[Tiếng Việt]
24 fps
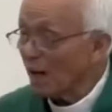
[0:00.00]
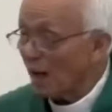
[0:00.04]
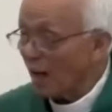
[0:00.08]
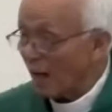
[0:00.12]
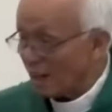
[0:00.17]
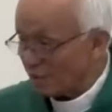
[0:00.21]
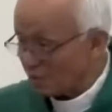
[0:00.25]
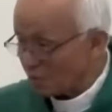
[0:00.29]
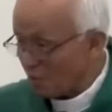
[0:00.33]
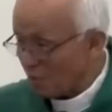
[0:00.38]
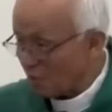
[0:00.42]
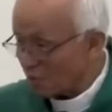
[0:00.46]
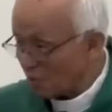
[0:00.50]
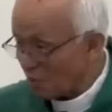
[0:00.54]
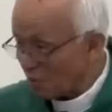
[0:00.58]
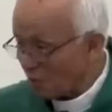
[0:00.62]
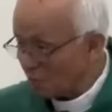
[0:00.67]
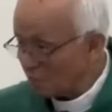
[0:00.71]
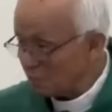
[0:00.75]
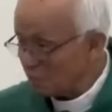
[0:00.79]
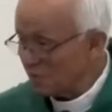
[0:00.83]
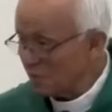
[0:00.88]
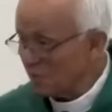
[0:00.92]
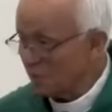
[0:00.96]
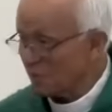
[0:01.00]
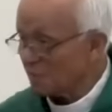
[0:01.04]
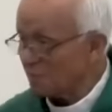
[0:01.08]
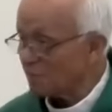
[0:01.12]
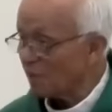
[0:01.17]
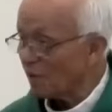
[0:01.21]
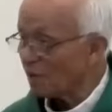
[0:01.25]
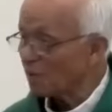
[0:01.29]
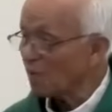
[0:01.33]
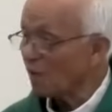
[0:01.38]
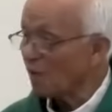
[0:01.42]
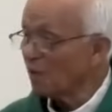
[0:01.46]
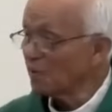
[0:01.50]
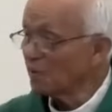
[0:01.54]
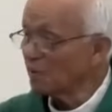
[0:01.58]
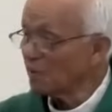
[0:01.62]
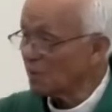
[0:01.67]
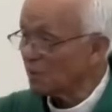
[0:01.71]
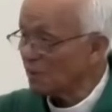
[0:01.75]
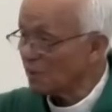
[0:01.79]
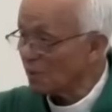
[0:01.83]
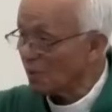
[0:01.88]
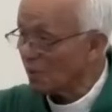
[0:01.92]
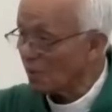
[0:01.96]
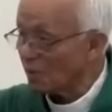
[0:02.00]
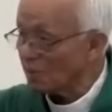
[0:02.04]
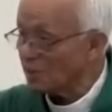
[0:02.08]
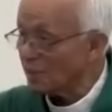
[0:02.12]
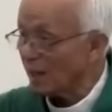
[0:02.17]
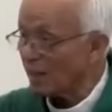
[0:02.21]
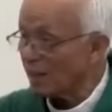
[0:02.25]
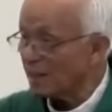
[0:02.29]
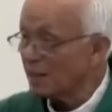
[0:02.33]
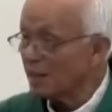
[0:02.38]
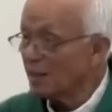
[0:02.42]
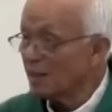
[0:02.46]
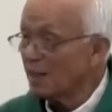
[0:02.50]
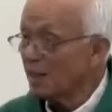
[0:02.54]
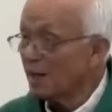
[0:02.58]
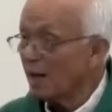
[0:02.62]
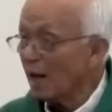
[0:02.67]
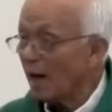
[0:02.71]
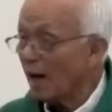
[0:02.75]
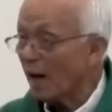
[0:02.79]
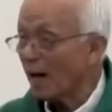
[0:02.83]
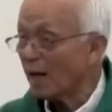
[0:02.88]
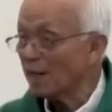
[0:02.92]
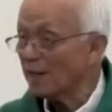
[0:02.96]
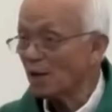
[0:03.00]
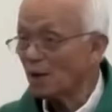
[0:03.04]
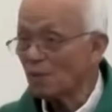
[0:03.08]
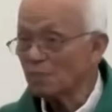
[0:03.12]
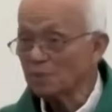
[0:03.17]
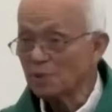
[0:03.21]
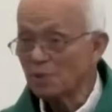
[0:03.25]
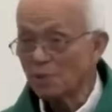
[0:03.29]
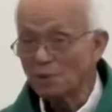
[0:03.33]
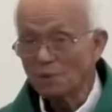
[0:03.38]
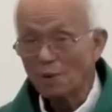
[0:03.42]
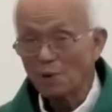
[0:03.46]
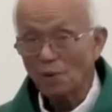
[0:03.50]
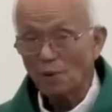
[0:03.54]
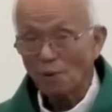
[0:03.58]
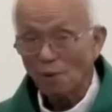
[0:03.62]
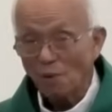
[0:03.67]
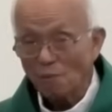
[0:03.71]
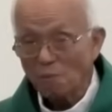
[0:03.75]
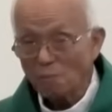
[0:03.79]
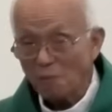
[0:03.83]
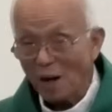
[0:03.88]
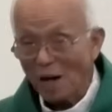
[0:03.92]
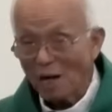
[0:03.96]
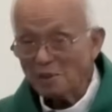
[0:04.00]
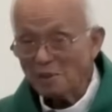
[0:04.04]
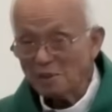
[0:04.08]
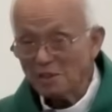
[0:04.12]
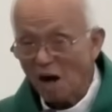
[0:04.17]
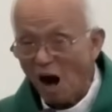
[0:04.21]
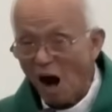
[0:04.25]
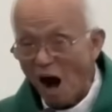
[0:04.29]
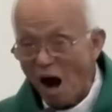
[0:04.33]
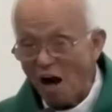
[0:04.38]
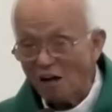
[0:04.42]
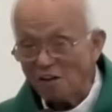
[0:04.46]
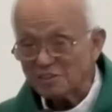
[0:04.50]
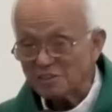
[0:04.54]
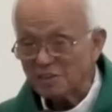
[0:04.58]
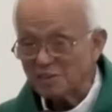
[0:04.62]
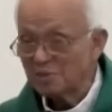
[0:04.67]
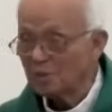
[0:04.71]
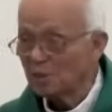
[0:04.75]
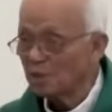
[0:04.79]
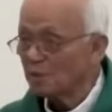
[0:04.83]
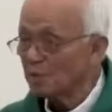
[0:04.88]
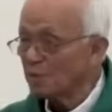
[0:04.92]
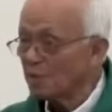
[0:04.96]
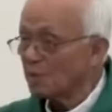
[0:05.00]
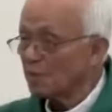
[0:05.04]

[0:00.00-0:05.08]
là tro cốm và có người ngồi dậy hai ông đều nói oh my god